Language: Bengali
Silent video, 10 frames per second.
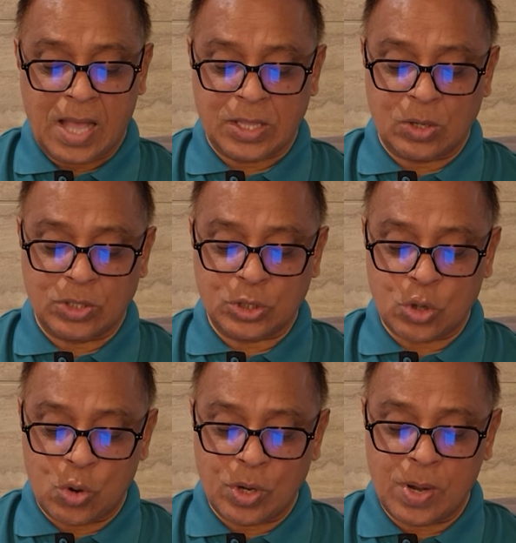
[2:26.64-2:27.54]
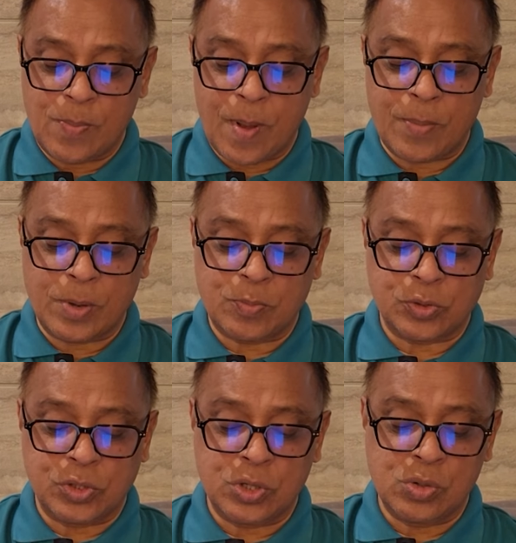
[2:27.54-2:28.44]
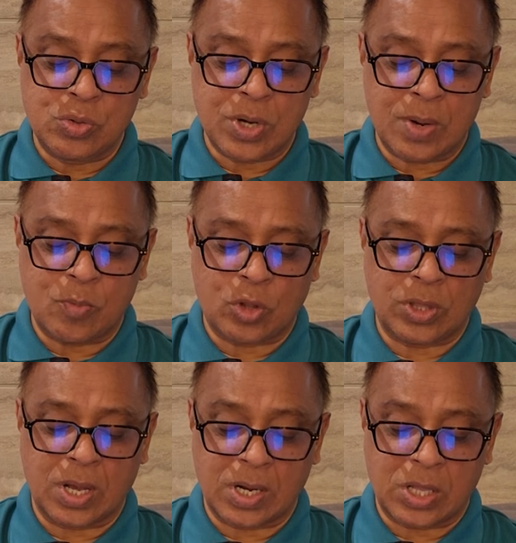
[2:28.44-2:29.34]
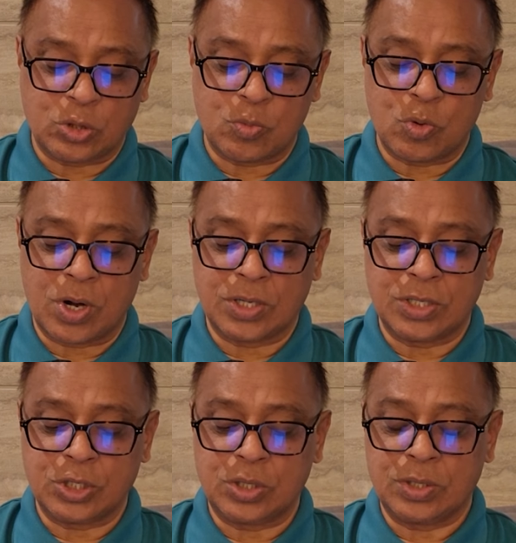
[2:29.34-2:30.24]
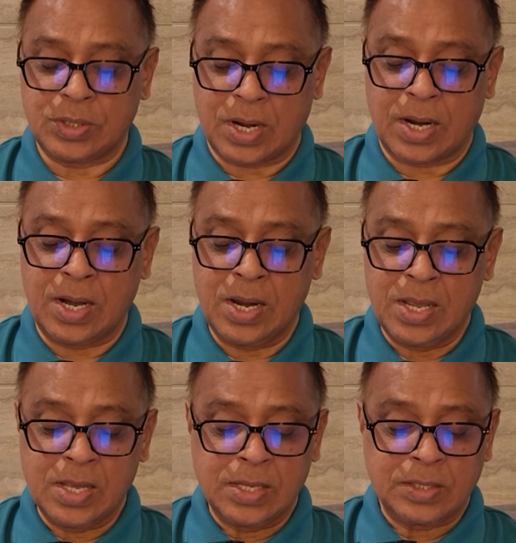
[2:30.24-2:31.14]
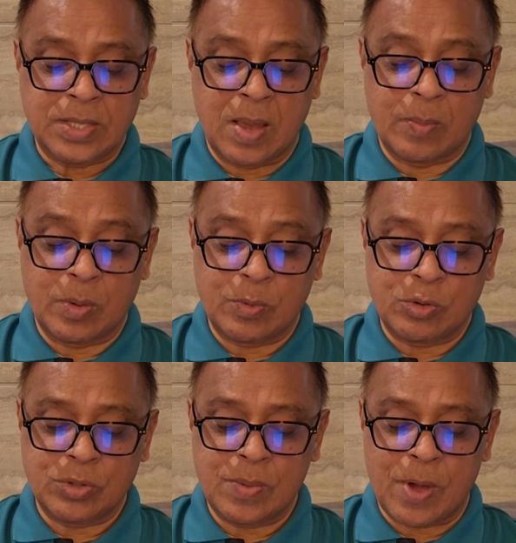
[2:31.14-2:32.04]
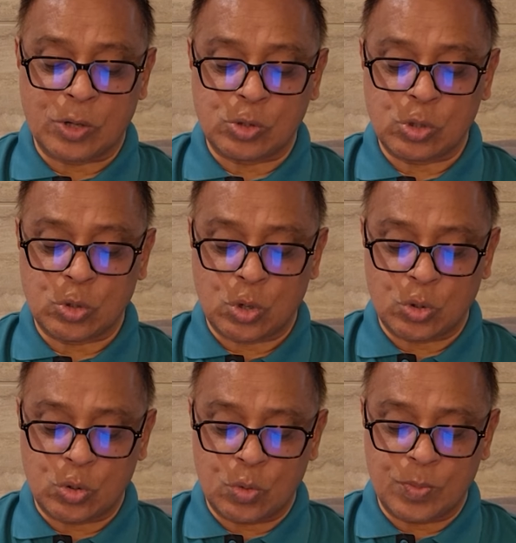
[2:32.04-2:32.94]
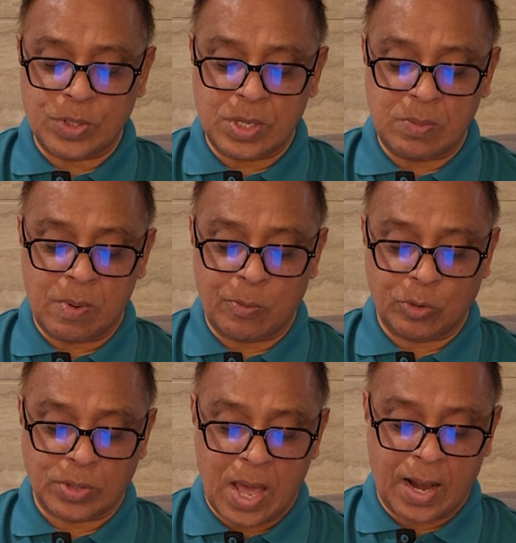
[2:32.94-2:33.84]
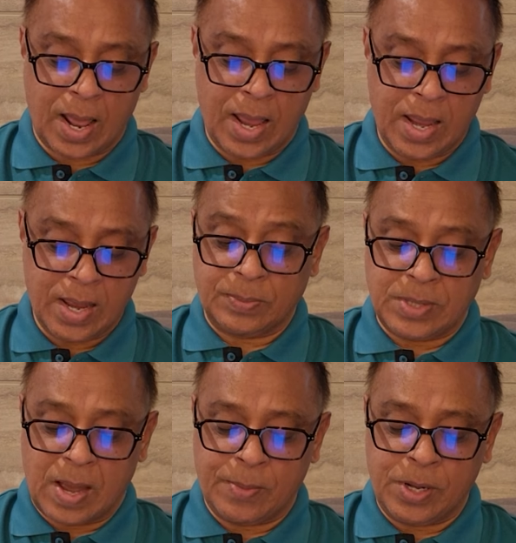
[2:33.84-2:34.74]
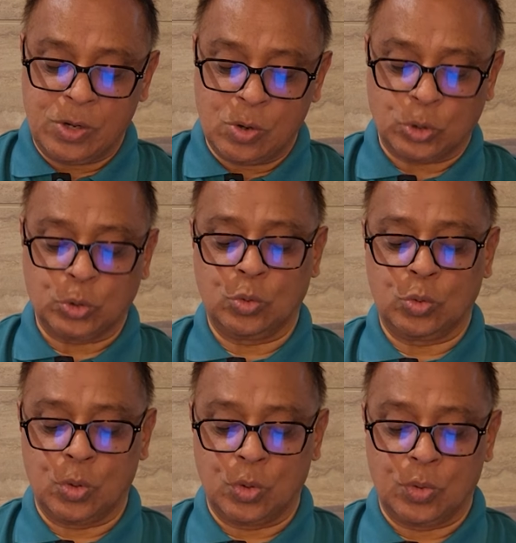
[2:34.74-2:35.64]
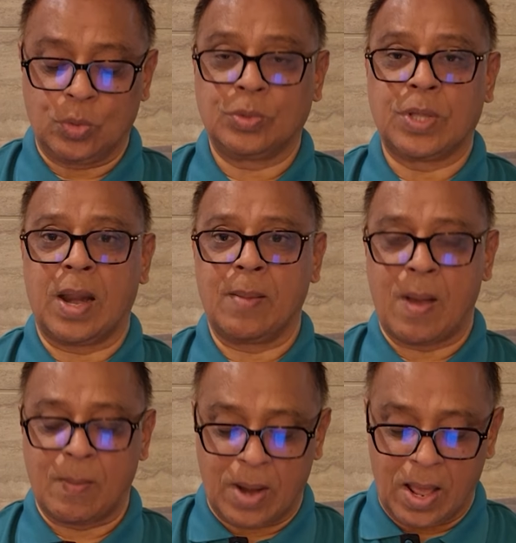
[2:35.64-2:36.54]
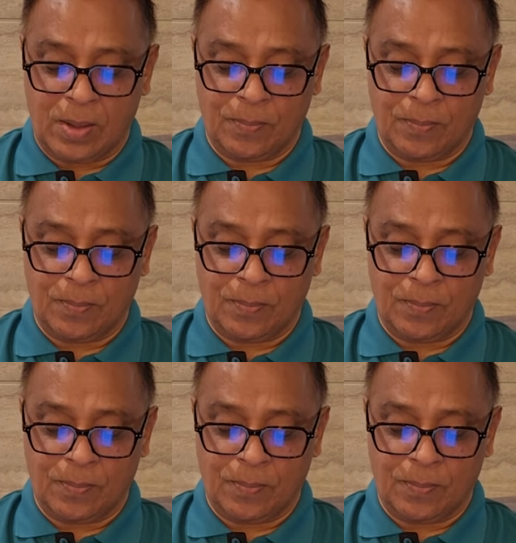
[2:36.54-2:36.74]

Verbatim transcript: আদালতে সহকারী পাবলিক প্রসিকিউটর মন্দাক্রান্ত মুখার্জি জানান সিয়ামের বিরুদ্ধে ভারতীয় দণ্ডবিধির বিভিন্ন ধারায় জামিন অযোগ্য ধারায় মামলা